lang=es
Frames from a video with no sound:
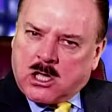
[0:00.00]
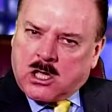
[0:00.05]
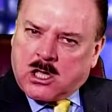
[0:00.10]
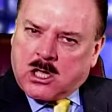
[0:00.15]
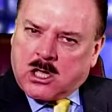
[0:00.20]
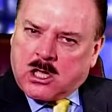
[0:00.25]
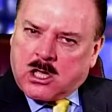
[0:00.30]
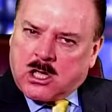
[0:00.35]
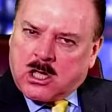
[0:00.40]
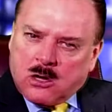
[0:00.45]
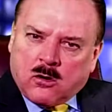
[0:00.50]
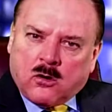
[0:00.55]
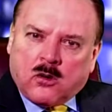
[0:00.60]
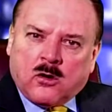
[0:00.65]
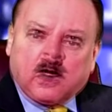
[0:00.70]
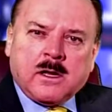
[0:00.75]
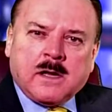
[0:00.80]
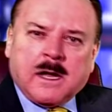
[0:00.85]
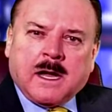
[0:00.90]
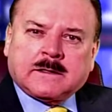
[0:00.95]
y que
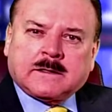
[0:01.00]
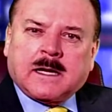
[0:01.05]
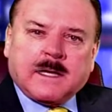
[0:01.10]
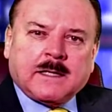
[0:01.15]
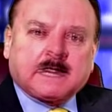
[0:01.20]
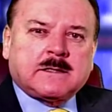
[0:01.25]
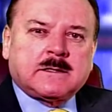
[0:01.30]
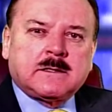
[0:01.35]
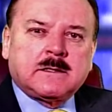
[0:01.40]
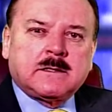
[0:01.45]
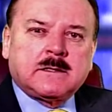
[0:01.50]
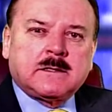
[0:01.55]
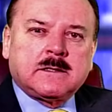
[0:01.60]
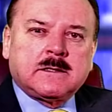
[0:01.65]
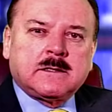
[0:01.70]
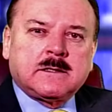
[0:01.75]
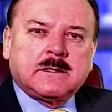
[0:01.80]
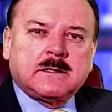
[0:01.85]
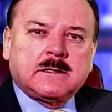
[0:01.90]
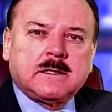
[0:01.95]
hoy a
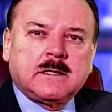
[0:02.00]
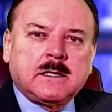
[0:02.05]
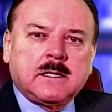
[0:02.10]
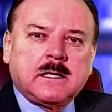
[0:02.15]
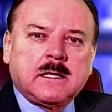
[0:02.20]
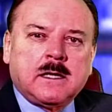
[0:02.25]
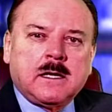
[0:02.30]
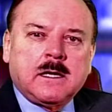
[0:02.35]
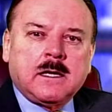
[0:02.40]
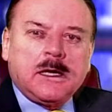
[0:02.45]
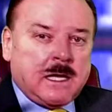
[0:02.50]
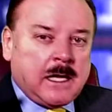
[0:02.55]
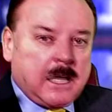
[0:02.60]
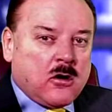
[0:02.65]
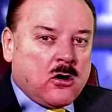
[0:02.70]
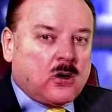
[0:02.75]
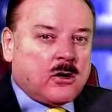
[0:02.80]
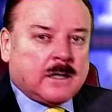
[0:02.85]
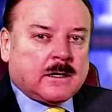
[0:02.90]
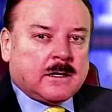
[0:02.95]
través
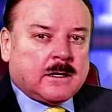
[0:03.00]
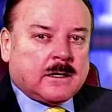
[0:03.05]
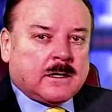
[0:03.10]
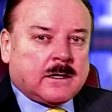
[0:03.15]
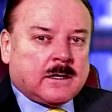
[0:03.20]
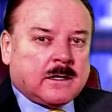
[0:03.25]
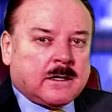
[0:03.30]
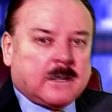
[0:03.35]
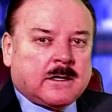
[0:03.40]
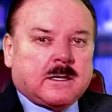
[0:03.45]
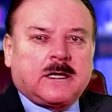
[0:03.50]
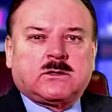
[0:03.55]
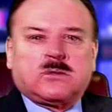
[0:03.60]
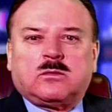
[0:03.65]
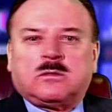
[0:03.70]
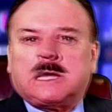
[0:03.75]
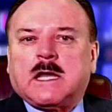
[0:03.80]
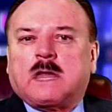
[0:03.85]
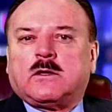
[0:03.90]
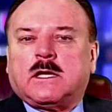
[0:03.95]
y con el
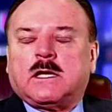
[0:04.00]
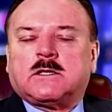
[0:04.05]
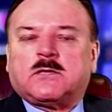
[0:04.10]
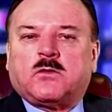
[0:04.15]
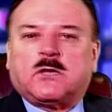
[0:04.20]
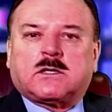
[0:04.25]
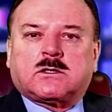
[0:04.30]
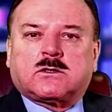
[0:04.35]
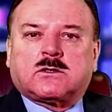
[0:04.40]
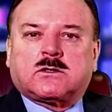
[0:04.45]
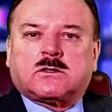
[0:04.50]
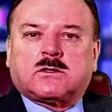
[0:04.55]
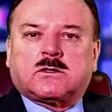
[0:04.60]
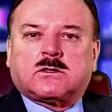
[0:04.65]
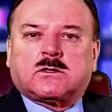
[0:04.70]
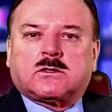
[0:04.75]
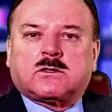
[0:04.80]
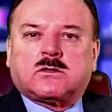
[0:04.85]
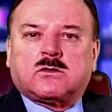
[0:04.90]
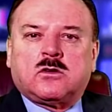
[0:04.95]
resultado del
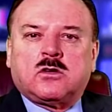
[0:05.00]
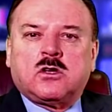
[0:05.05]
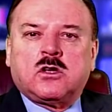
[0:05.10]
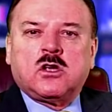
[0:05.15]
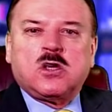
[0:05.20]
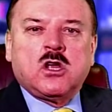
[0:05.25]
esfuerzo